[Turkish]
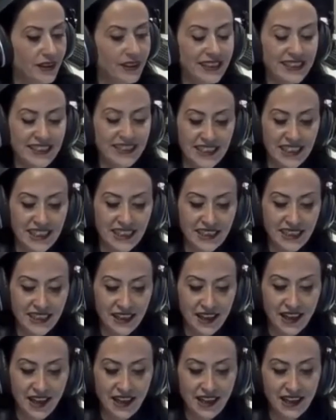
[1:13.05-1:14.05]
İstediği
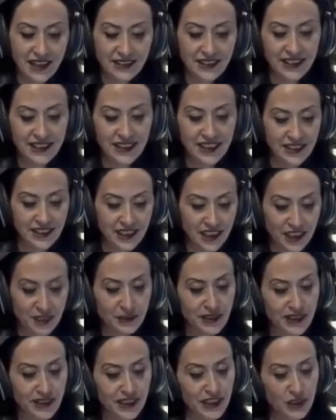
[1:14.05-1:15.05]
ahlakta
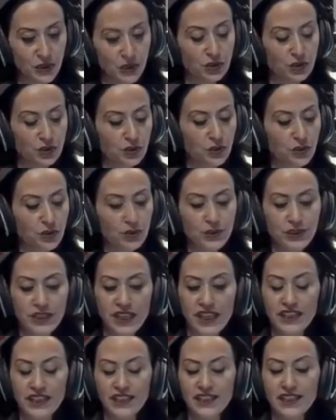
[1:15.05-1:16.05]
yetişmediğini düşündüğü
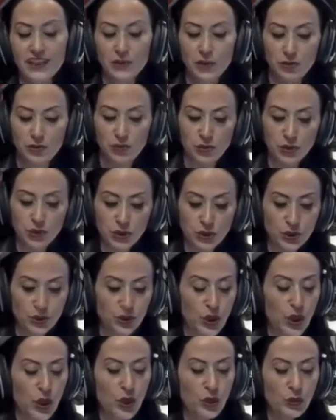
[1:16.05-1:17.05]
yeğenine dönmüş,
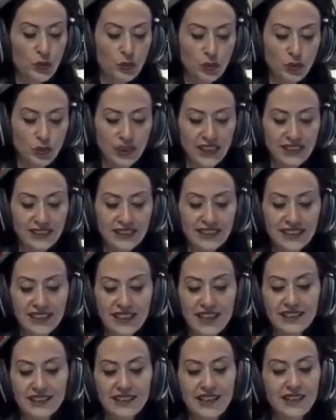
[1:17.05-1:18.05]
bu
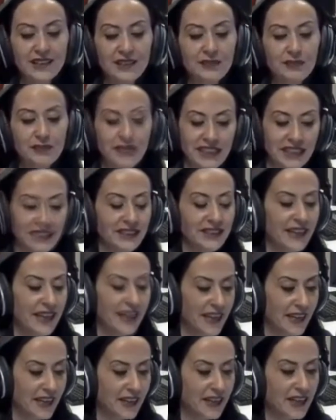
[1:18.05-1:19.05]
sandıklardan birinde